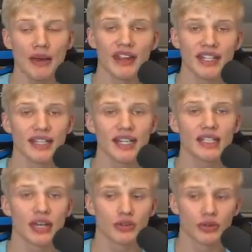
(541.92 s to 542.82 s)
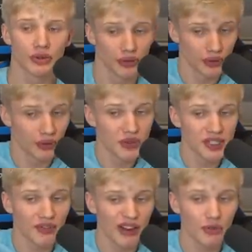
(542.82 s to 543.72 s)
bei welchen nicht. Also äh,
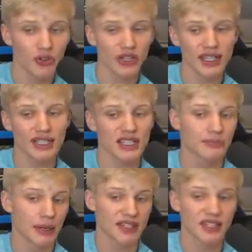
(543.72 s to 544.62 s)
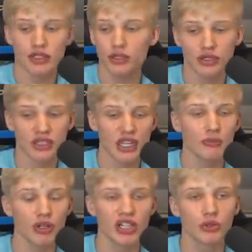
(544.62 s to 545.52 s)
unsere Vermutung ist, dass es bei 16 zu
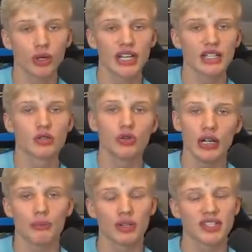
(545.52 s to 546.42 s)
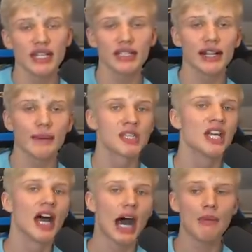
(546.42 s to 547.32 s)
10 Monitoren echt zu 100% klappt,
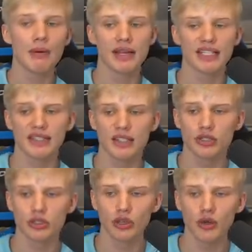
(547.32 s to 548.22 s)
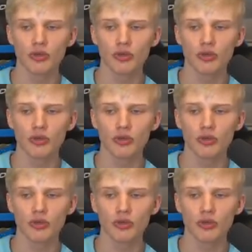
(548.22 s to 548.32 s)
aber bei 16 zu 9